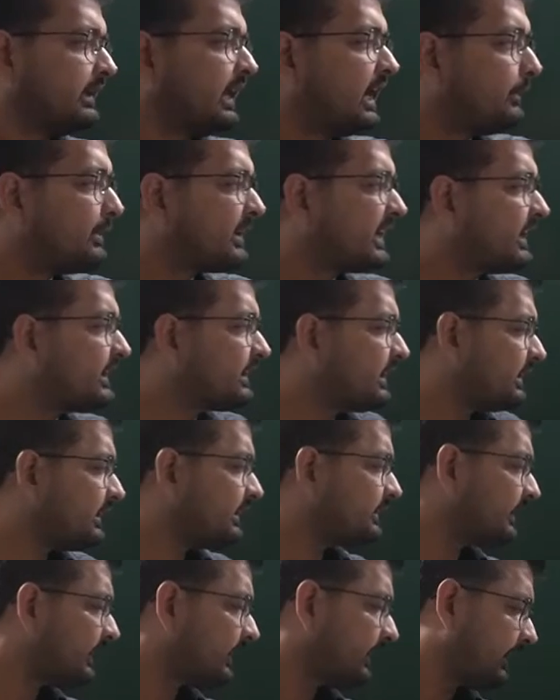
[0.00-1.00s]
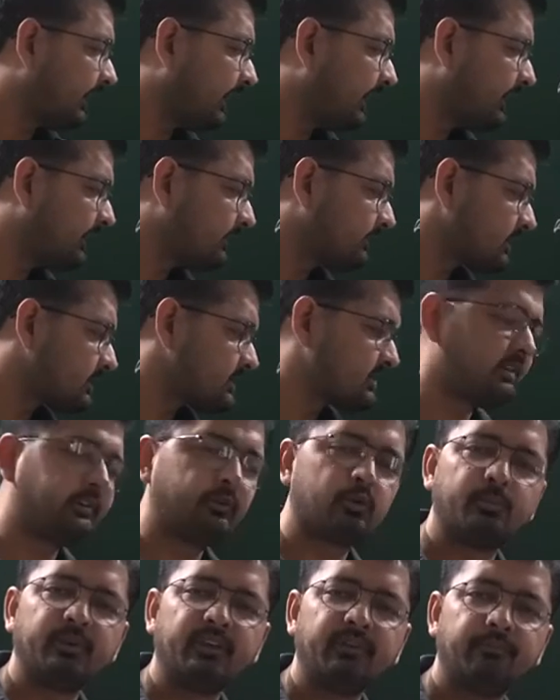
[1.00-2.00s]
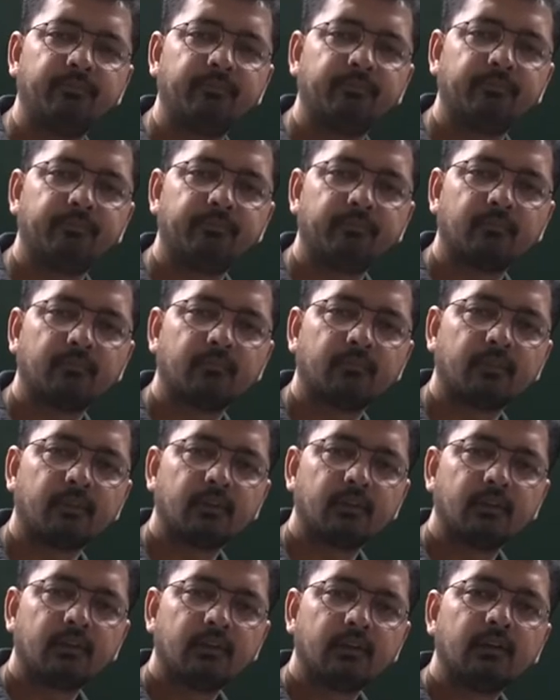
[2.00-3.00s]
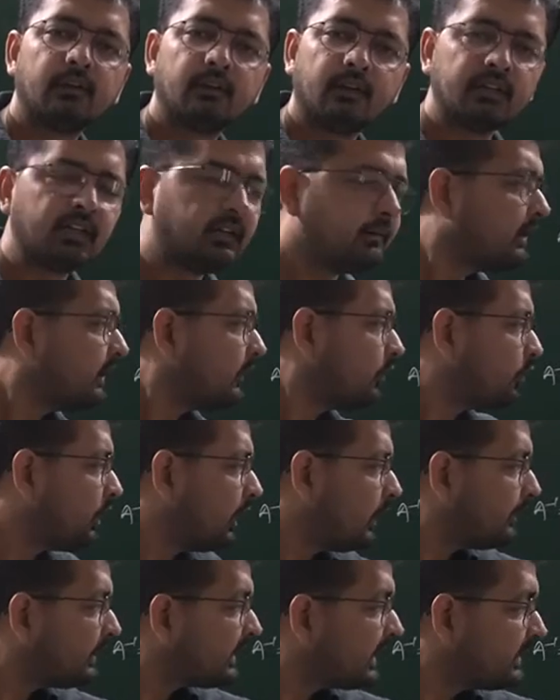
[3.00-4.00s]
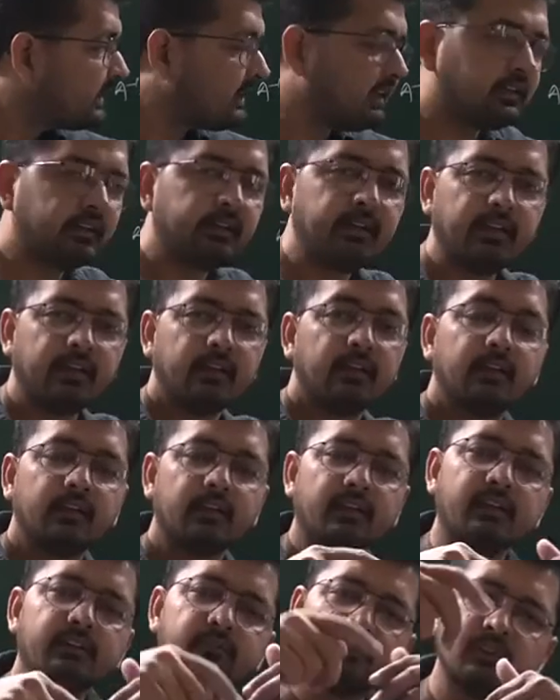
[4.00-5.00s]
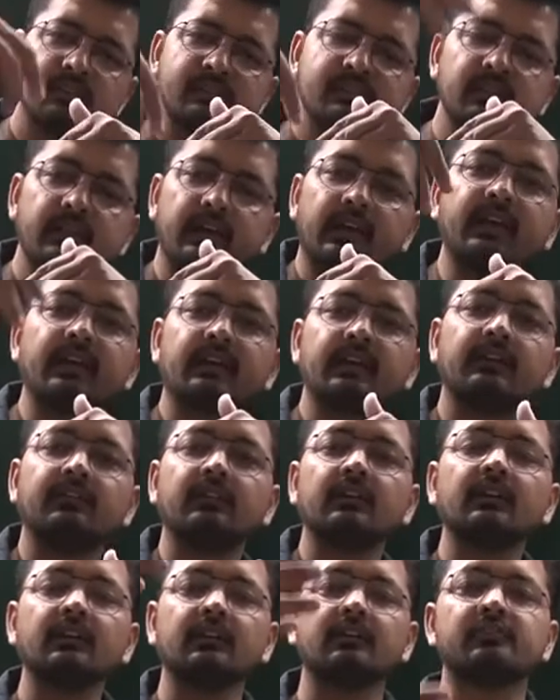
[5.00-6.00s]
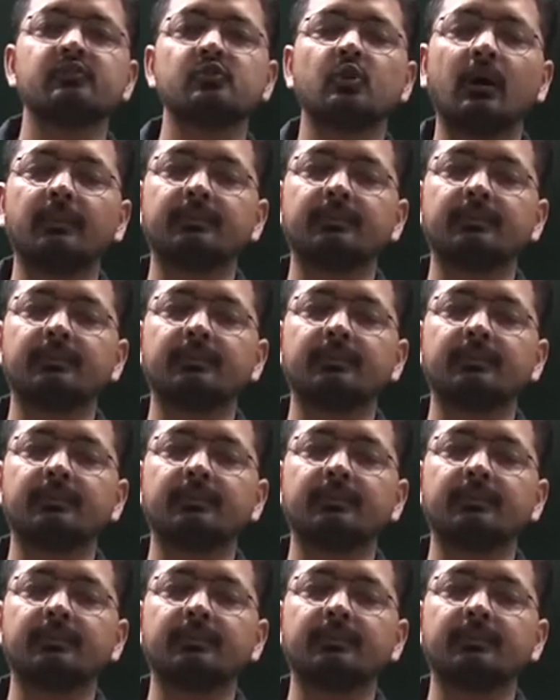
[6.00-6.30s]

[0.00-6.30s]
यहां पे क्या निकाल रहे थे ए इनवर्स इंटू बी है ना वहां पे क्या निकाल रहे हैं इनवर्स से एक लेवल जो